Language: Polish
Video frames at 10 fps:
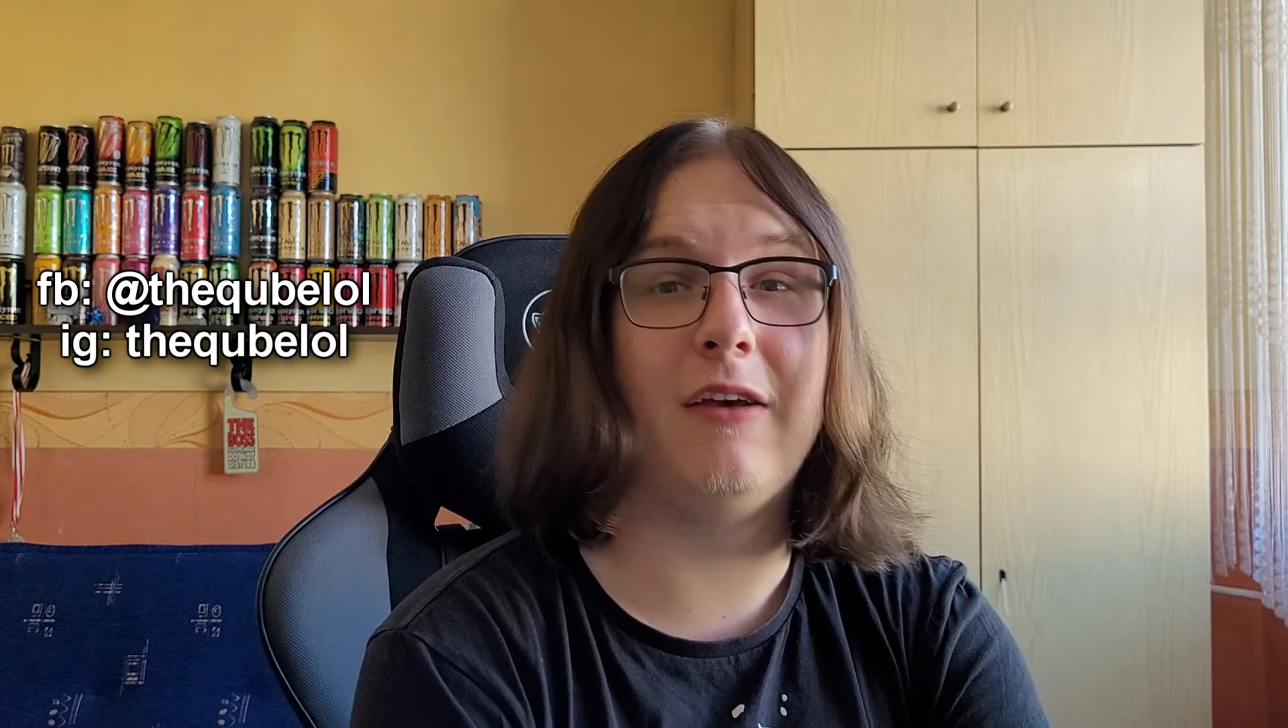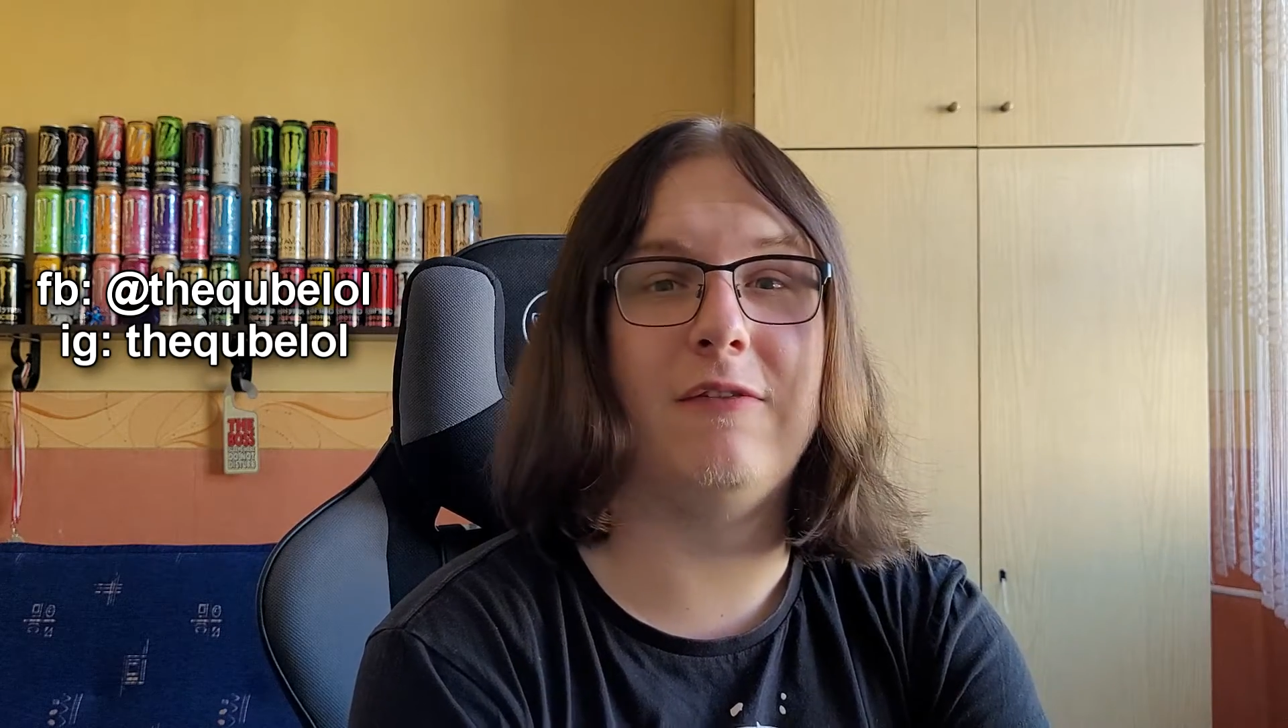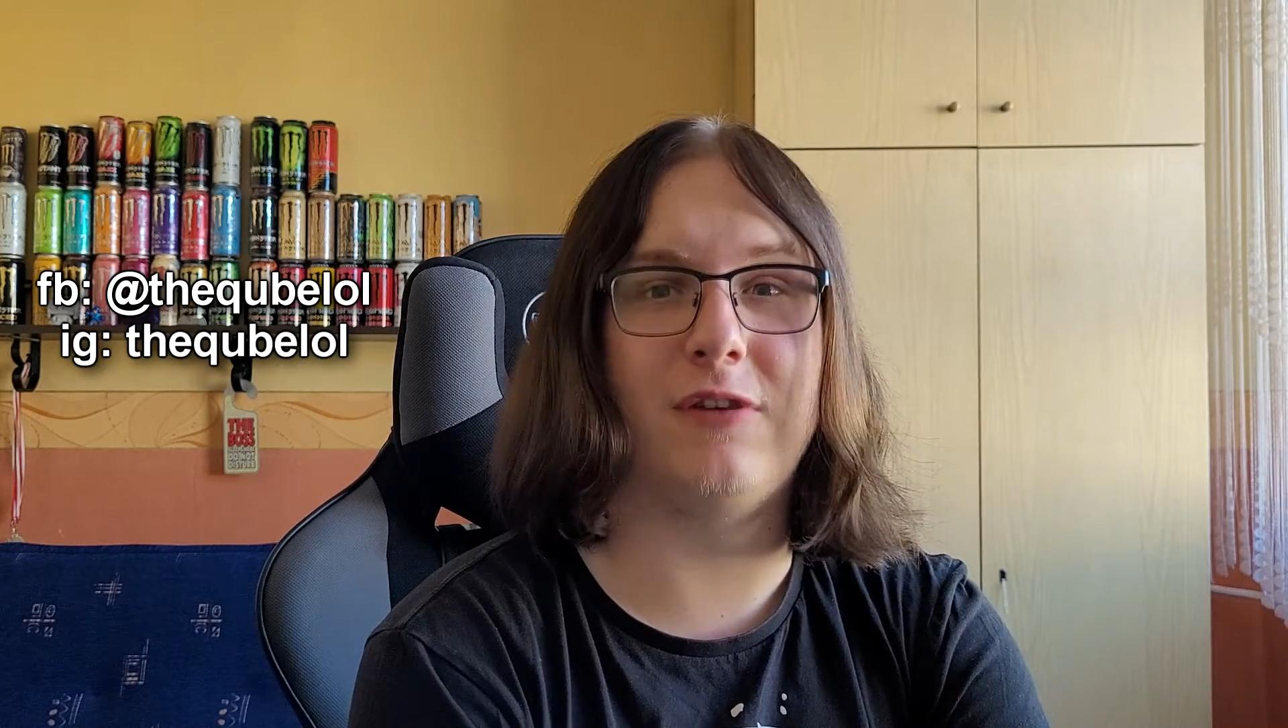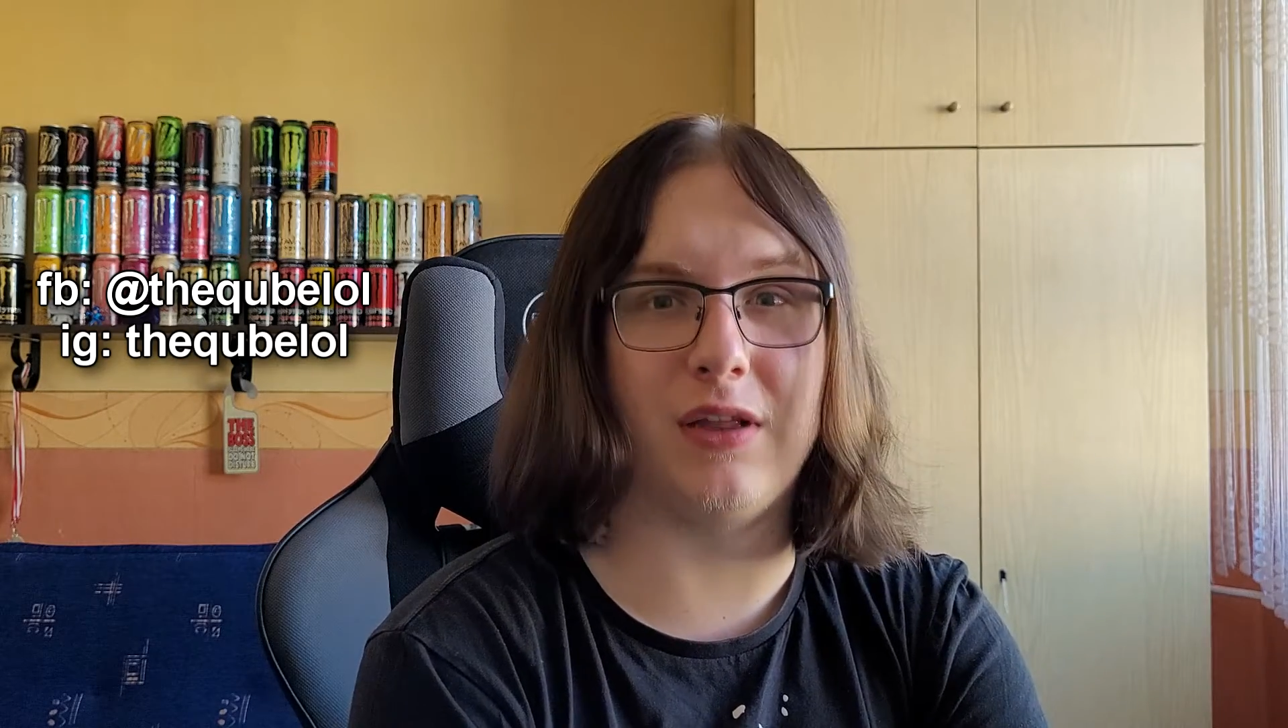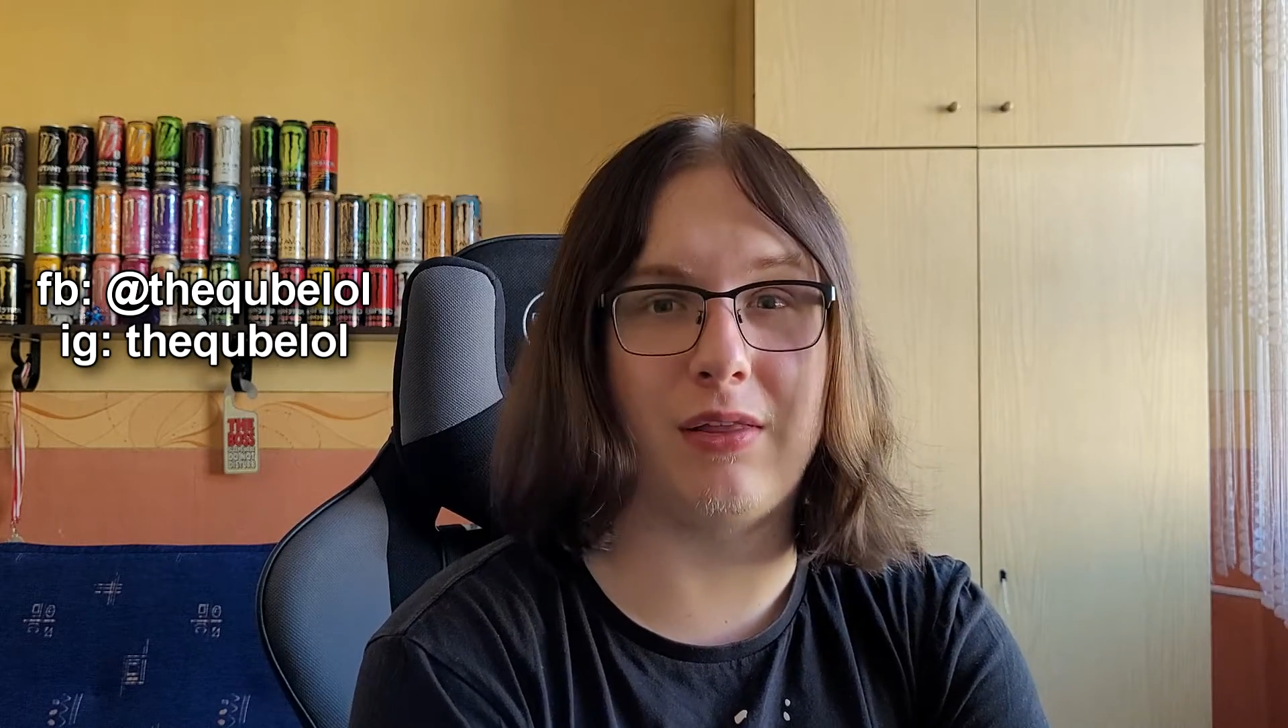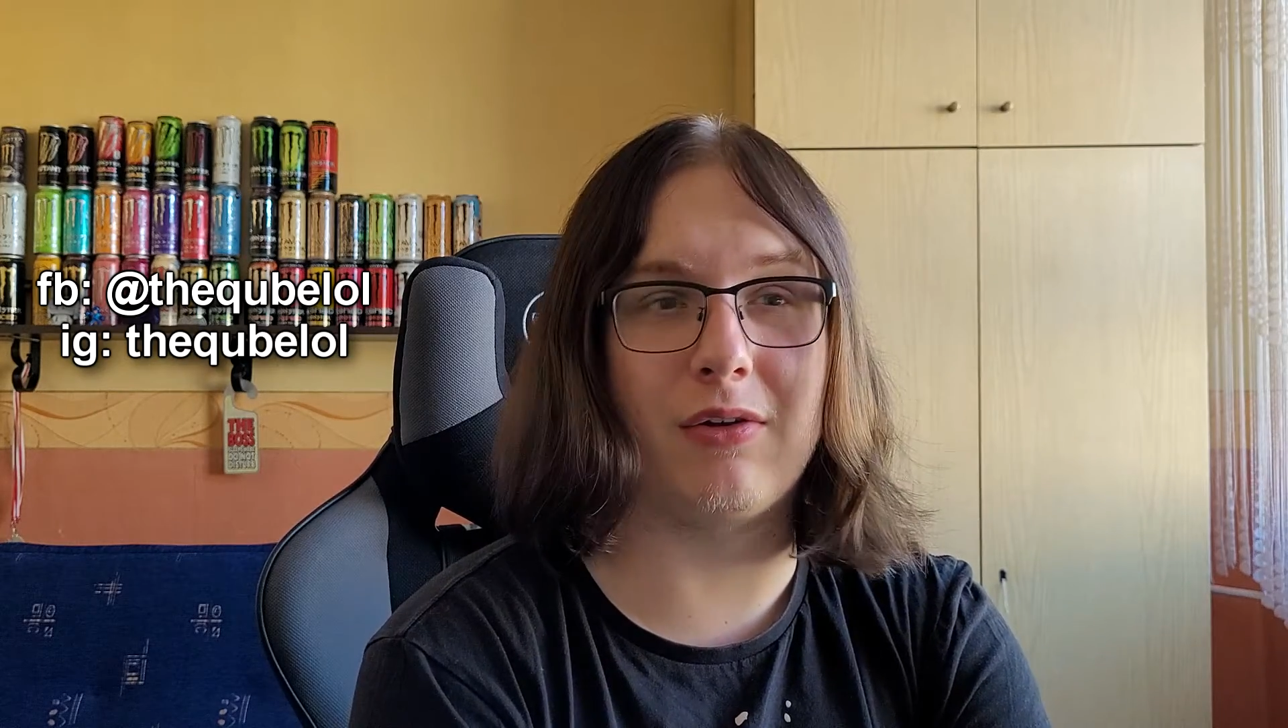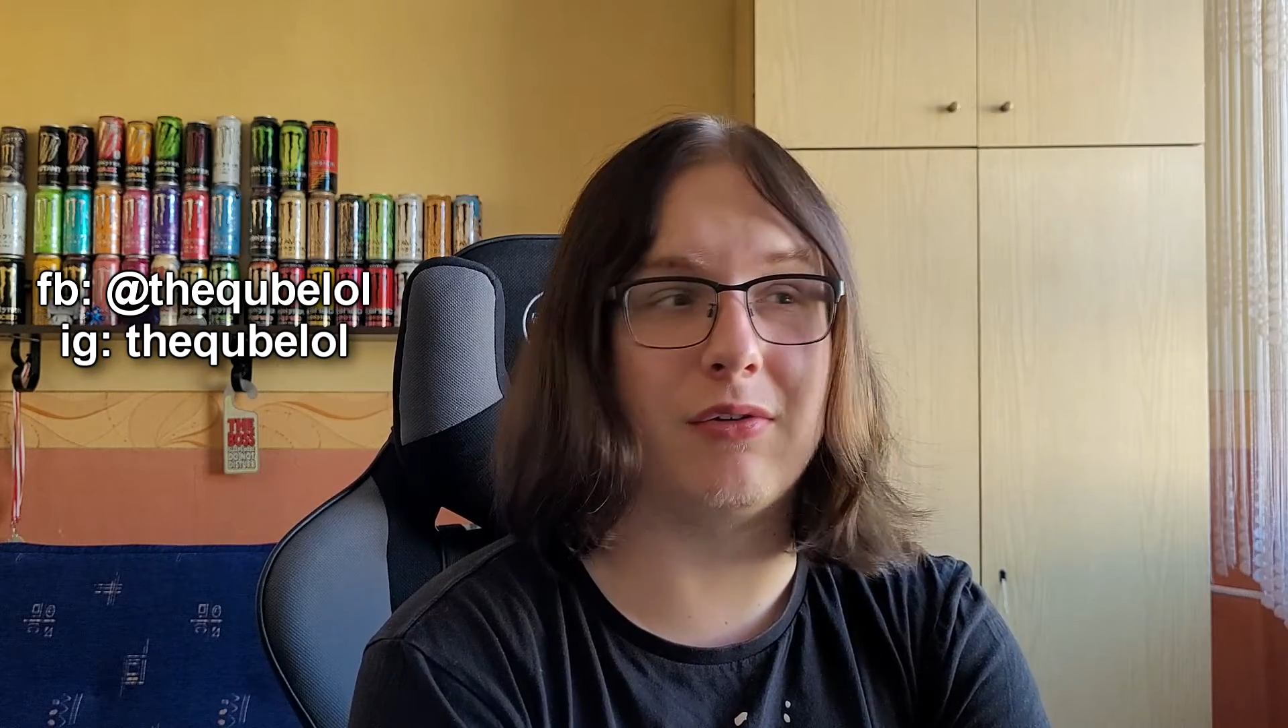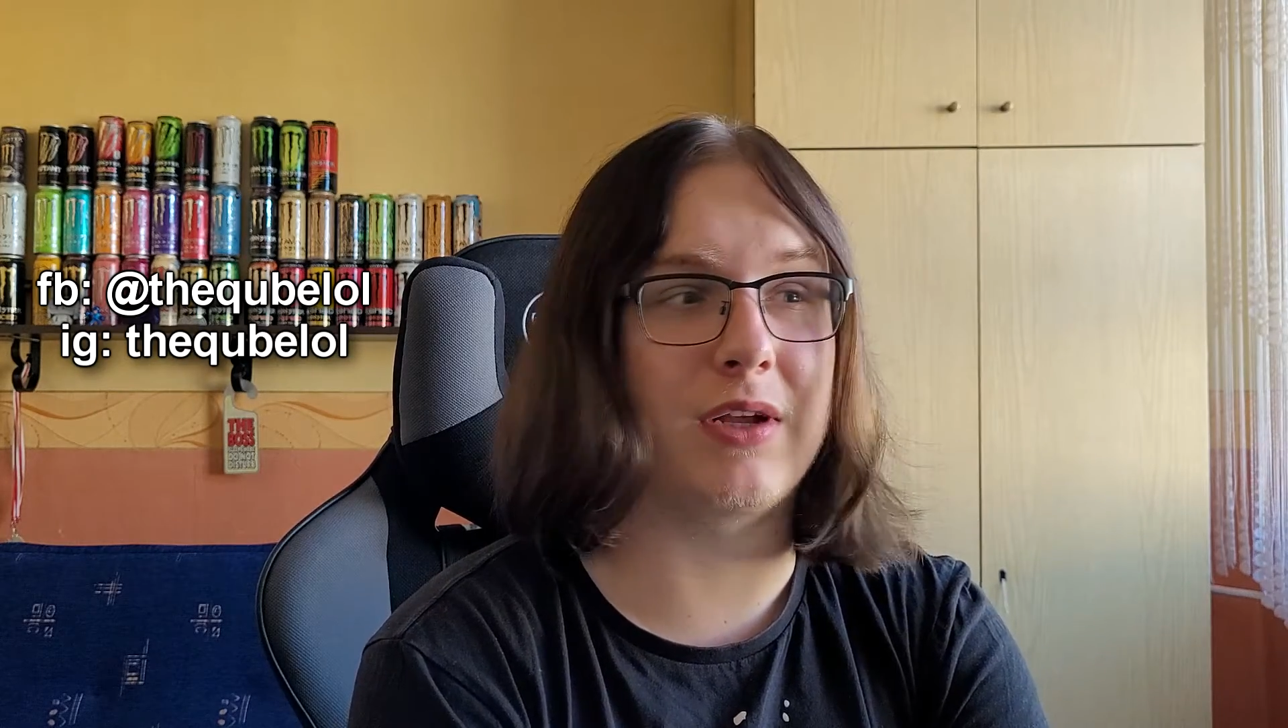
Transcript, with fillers: wszystko.